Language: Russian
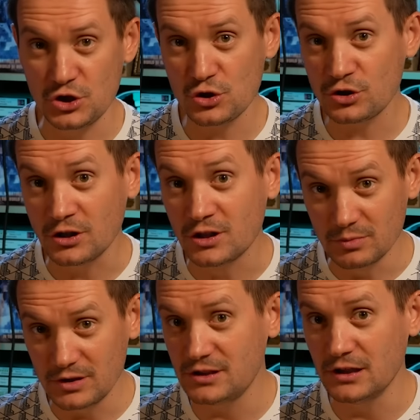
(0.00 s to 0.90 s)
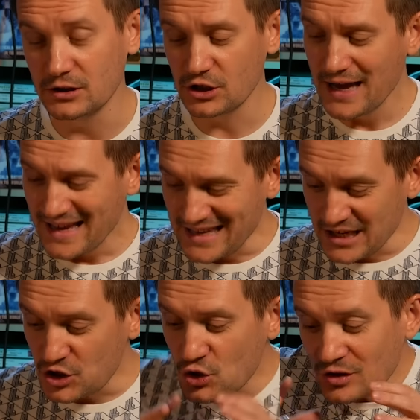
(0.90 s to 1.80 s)
и ничего с этим не сделаешь. И
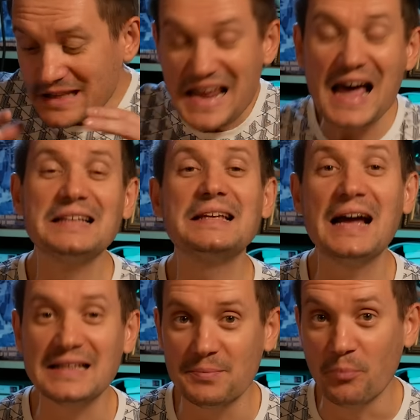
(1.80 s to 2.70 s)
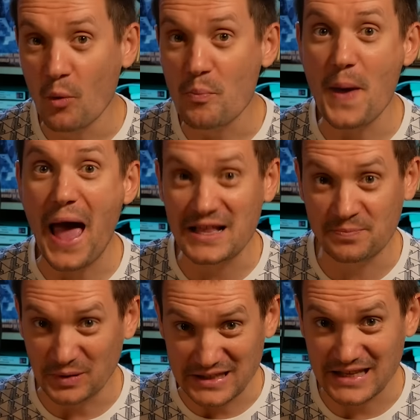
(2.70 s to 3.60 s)
еще три отряда по
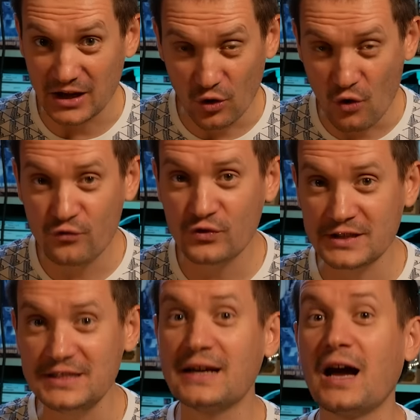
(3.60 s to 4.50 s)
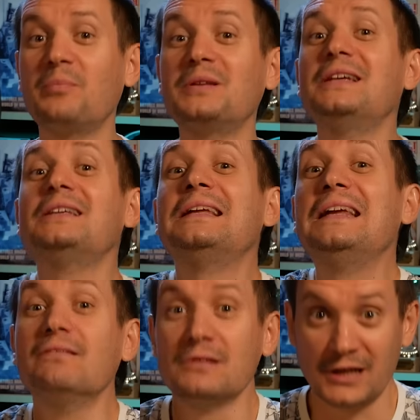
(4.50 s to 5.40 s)
пять пацанов, где как бы
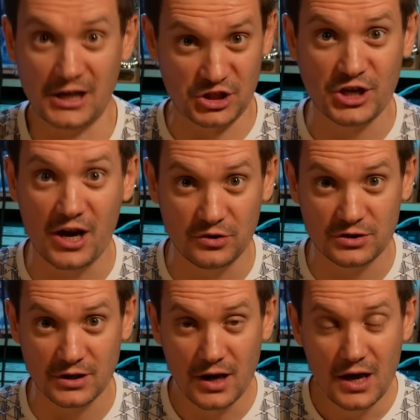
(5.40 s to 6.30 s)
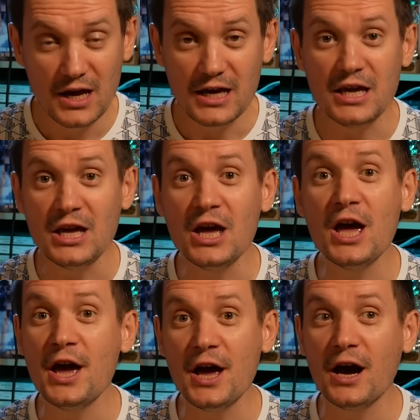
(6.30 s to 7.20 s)
D3 возвращаются.
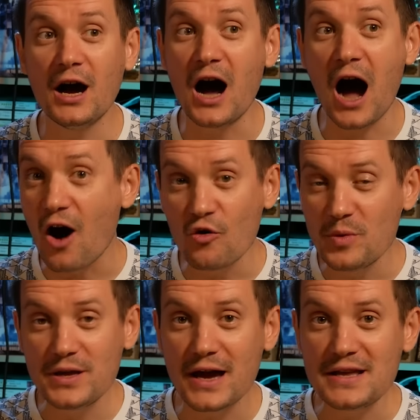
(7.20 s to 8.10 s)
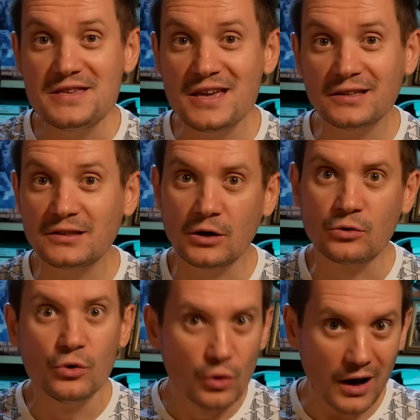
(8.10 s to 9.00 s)
И а, у меня нет
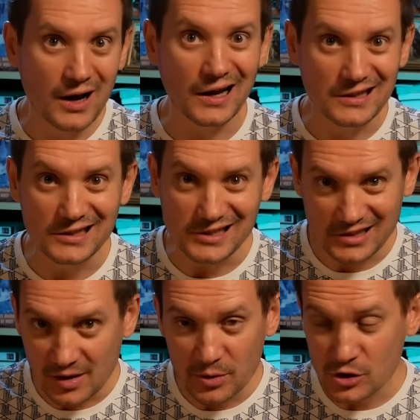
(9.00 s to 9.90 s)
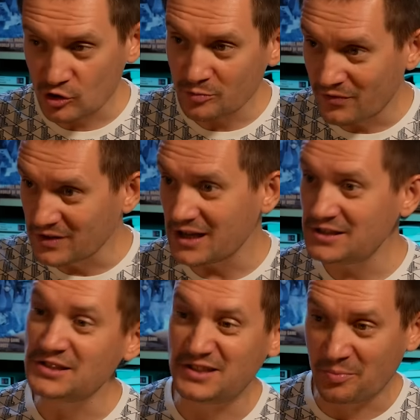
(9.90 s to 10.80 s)
такой ураганной стрельбы, чтобы
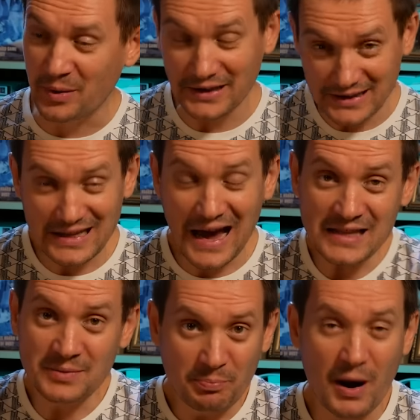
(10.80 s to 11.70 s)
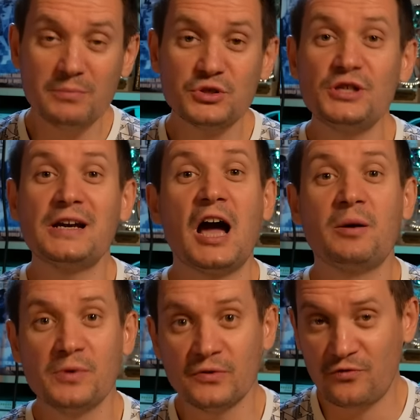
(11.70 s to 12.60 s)
выносить этих парней. Да, это бомжи
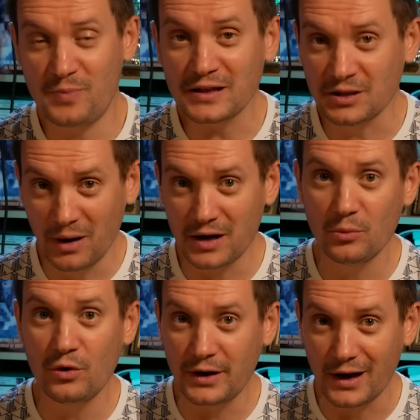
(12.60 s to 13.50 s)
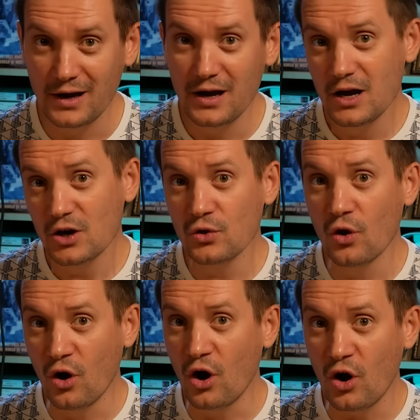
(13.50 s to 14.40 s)
как бы в пятом арморе,
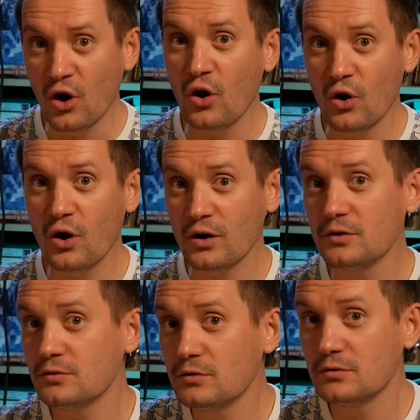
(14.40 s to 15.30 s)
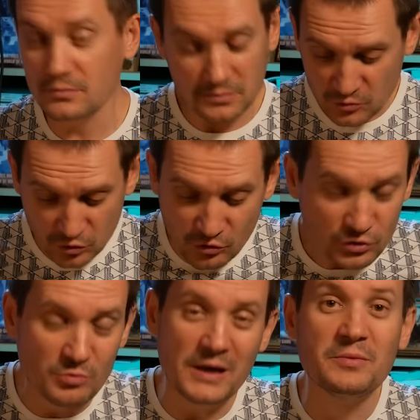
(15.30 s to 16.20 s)
но э,
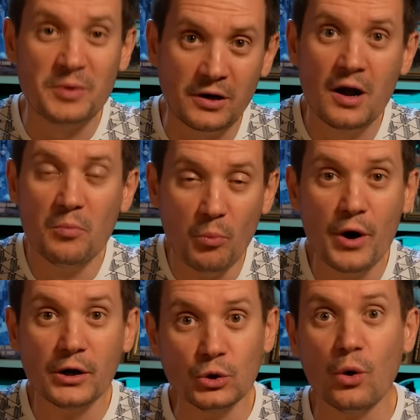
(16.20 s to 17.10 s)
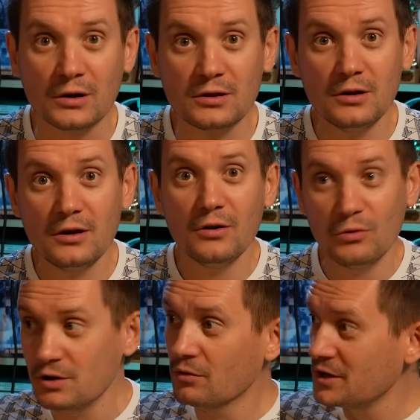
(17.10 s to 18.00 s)
вот у меня, например, мой лорд,
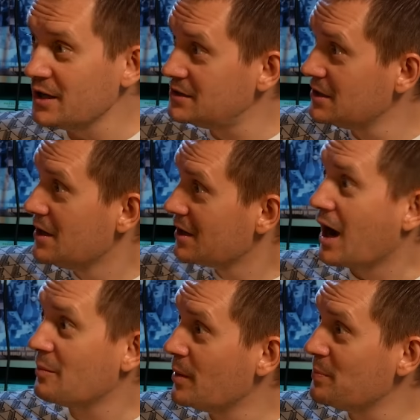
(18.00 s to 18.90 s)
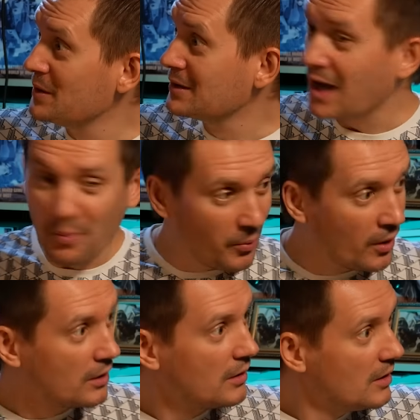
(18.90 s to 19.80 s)
у него есть как бы пил
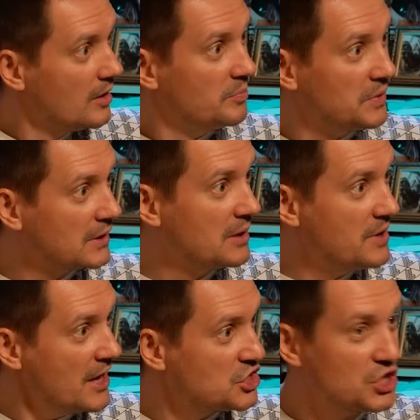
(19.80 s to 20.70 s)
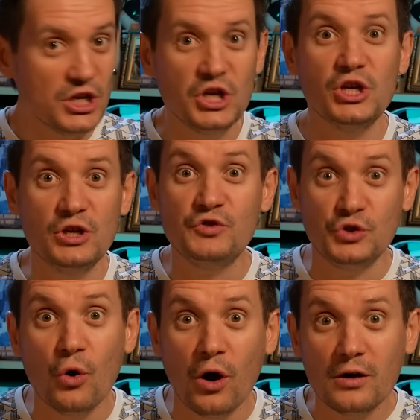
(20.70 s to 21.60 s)
топор, пила меч и, и
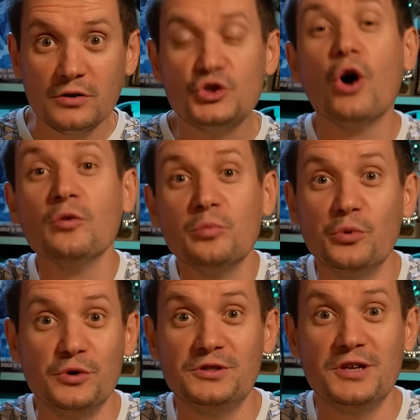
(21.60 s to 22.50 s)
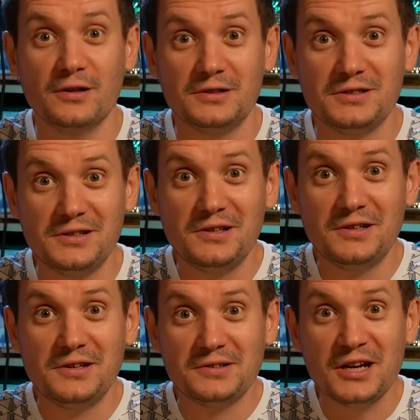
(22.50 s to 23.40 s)
все. Что он будет делать?
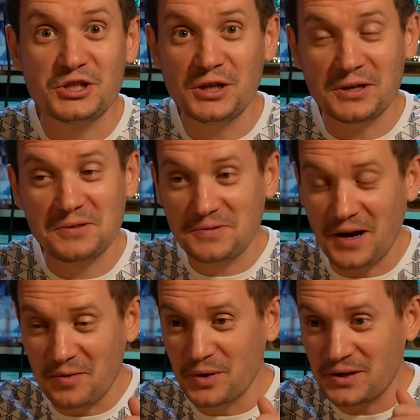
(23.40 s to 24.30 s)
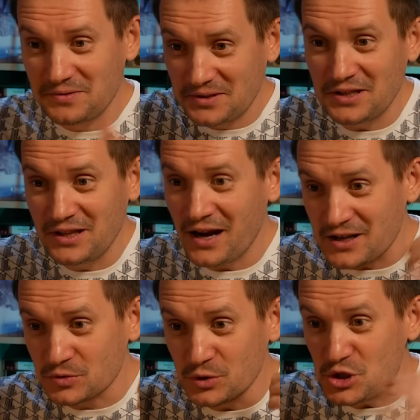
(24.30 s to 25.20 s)
даже как бы
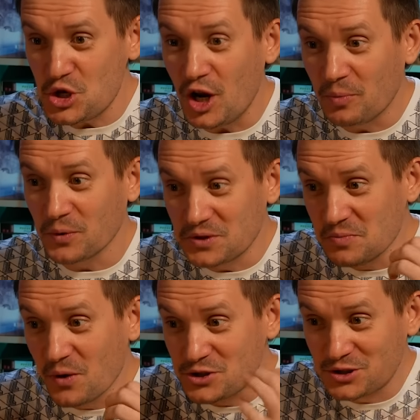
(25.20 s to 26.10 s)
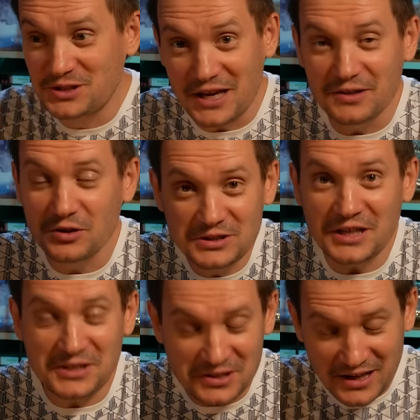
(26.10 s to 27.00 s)
кидая свой череп, он не может, де- он
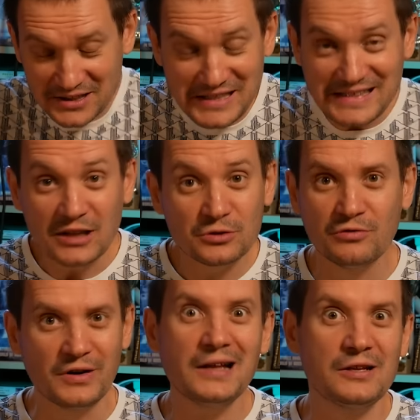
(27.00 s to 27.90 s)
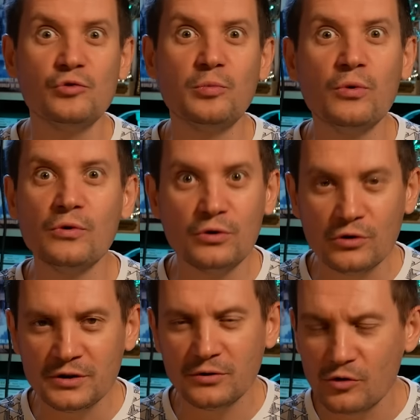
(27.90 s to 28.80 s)
10, десятку вряд ли
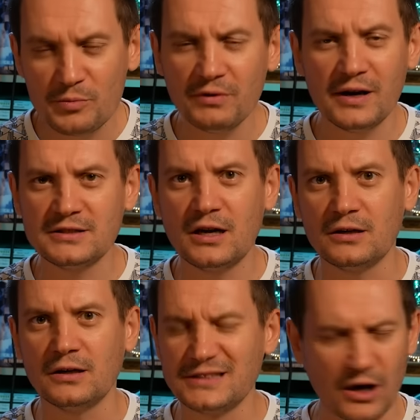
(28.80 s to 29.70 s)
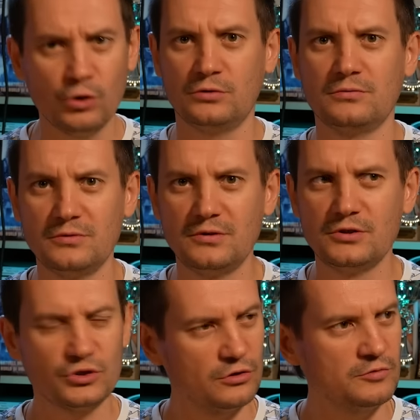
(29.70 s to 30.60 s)
уходит, убивает за, за ход
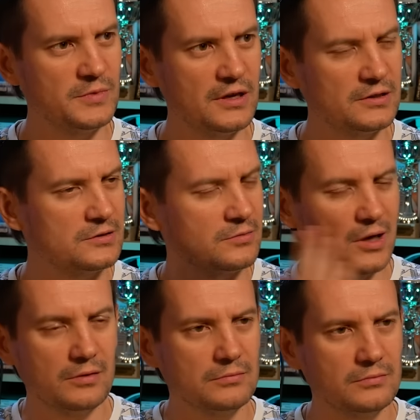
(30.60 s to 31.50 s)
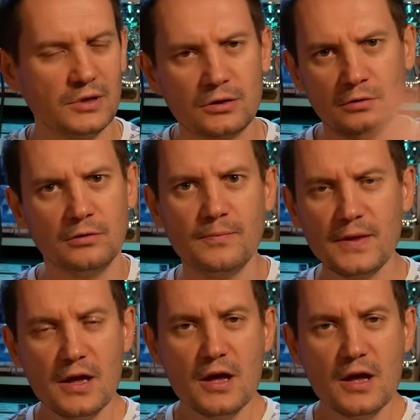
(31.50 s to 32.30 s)
что меня с моим ртом.